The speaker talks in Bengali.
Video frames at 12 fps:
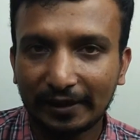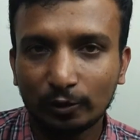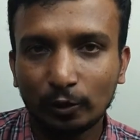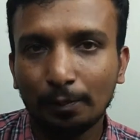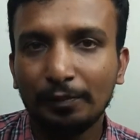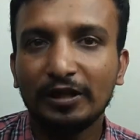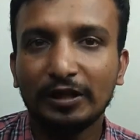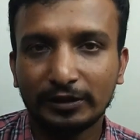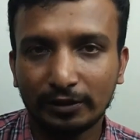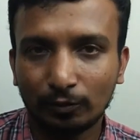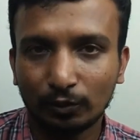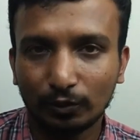একদম
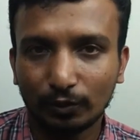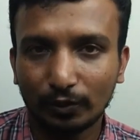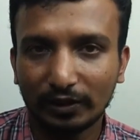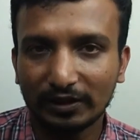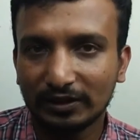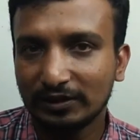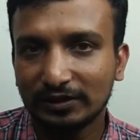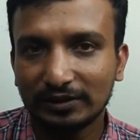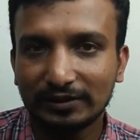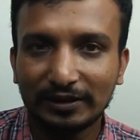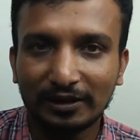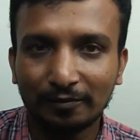বিকাশের মতো করে
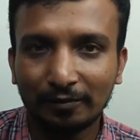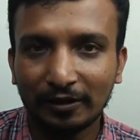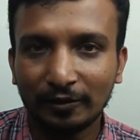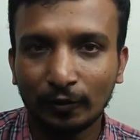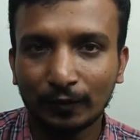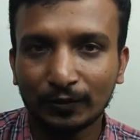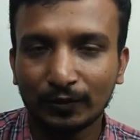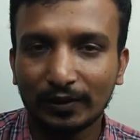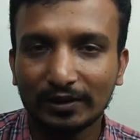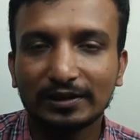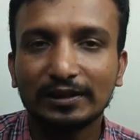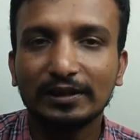সেন্ড মানির অপশন
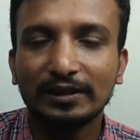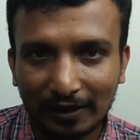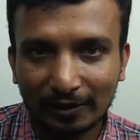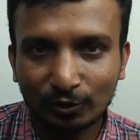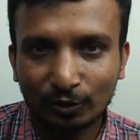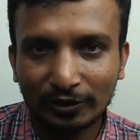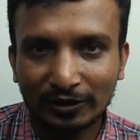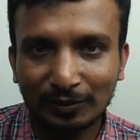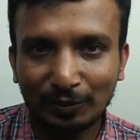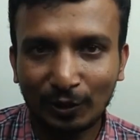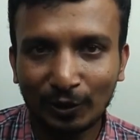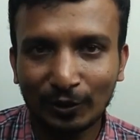আছে আর একজন
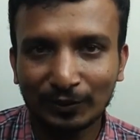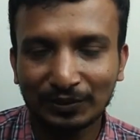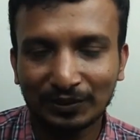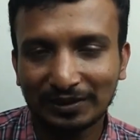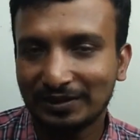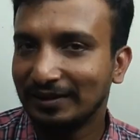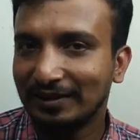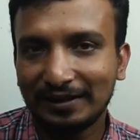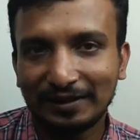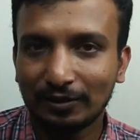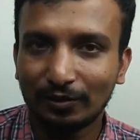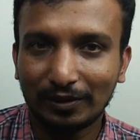রিসিভ করার অপশন আছে
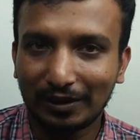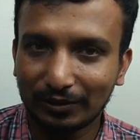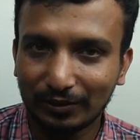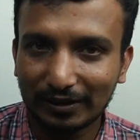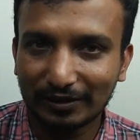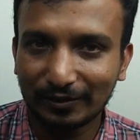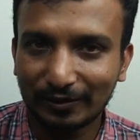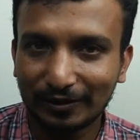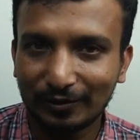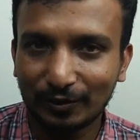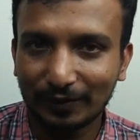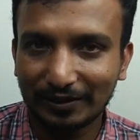এটাও আশা করি
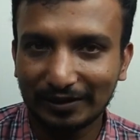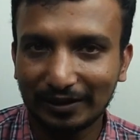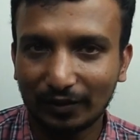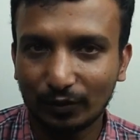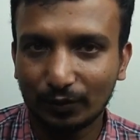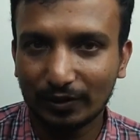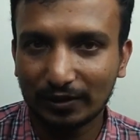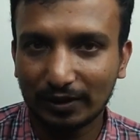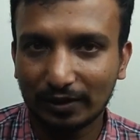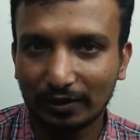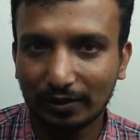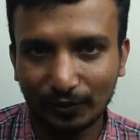খুব একটা দারুণ
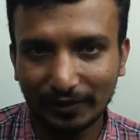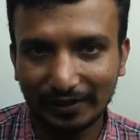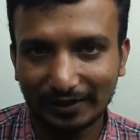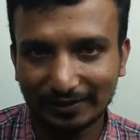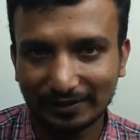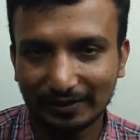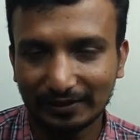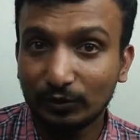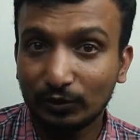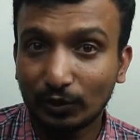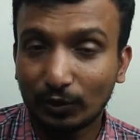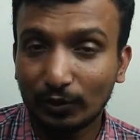ফিচার হয়ে আসছে
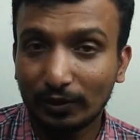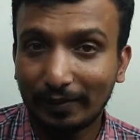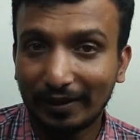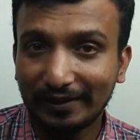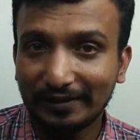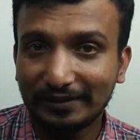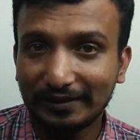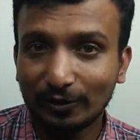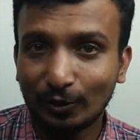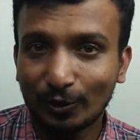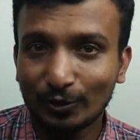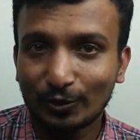যখনই বাংলাদেশে
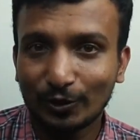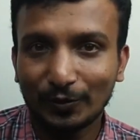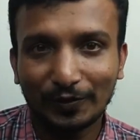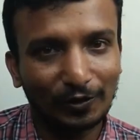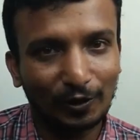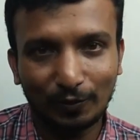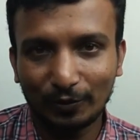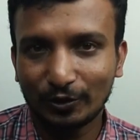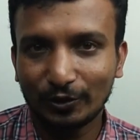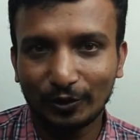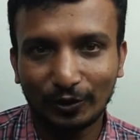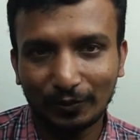এটা লঞ্চ করবে
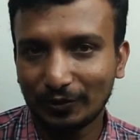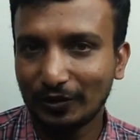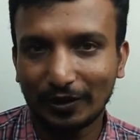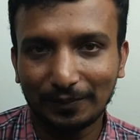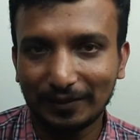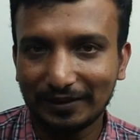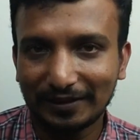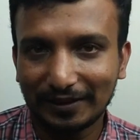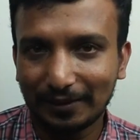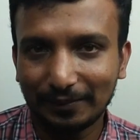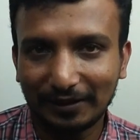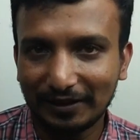অবশ্যই অবশ্যই আপনাদেরকে
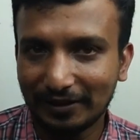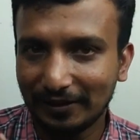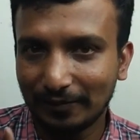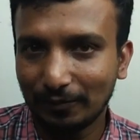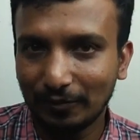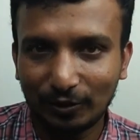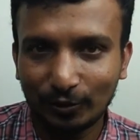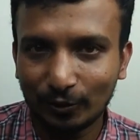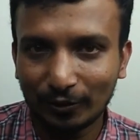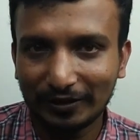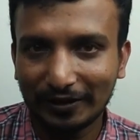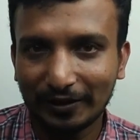আমি এটা ভিডিও
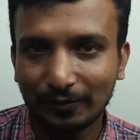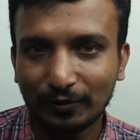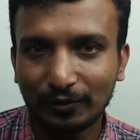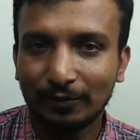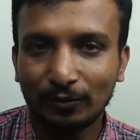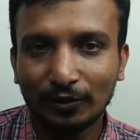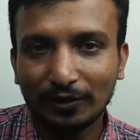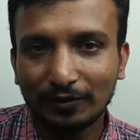করে দেখাবো এবং